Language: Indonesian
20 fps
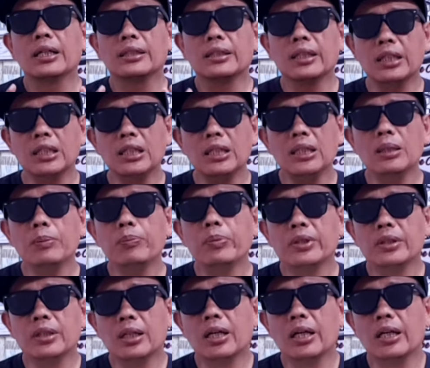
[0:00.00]
Jadi
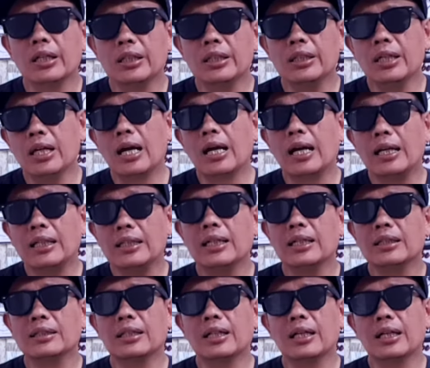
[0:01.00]
final kali ini akan
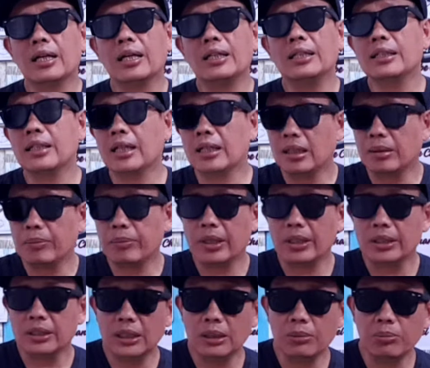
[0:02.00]
dilaksanakan di kandang
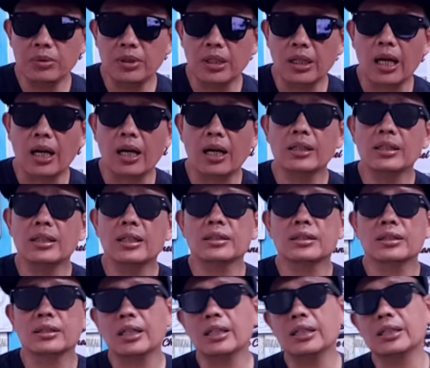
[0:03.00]
Persib dan akan
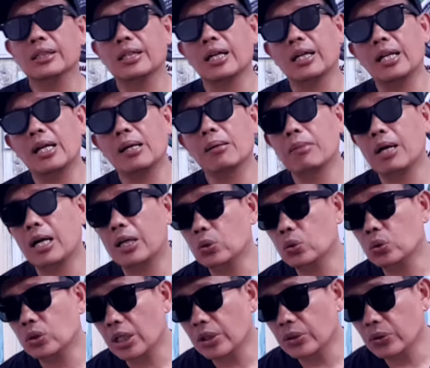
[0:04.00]
dilaksanakan di kandang
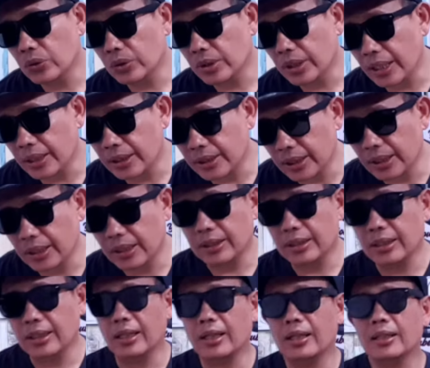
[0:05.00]
Madura
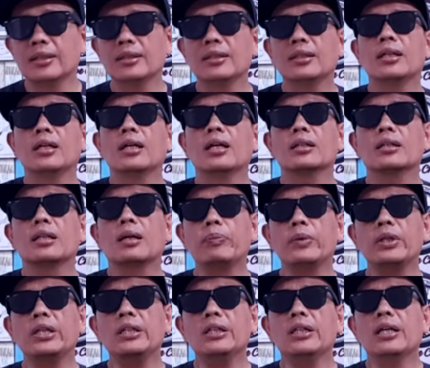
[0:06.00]
United ya.
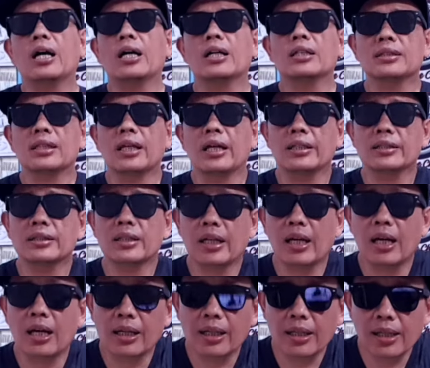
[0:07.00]
Tapi yang saya
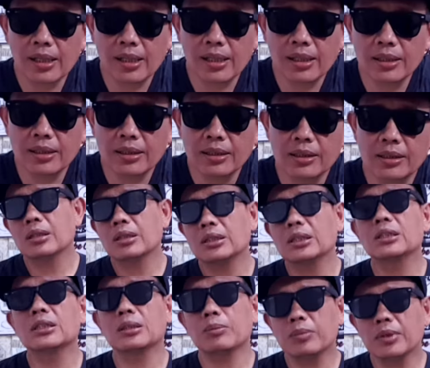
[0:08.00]
sayangkan
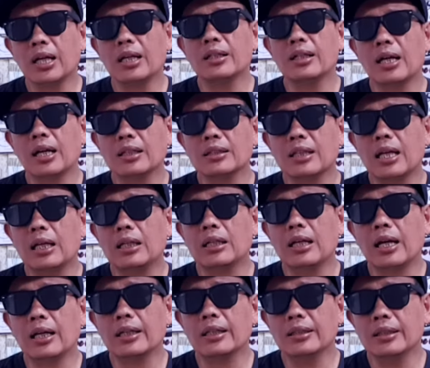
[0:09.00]
sistem kandang
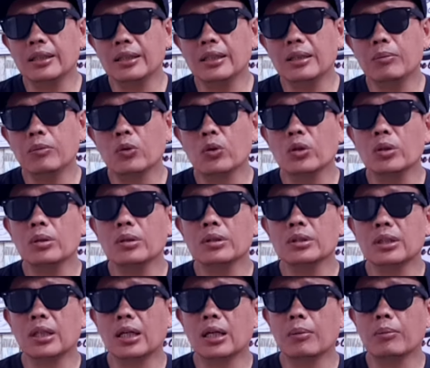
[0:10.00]
tandang ini mungkin
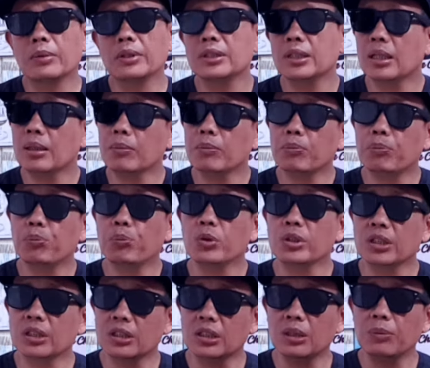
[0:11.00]
bisa
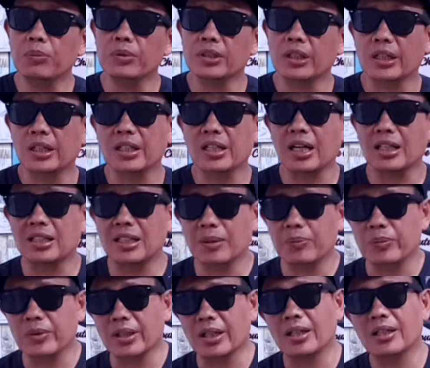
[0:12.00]
positif bisa
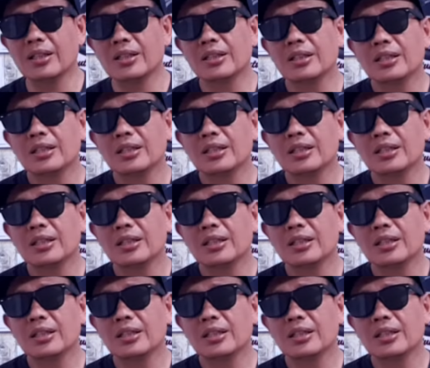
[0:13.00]
negatif ya.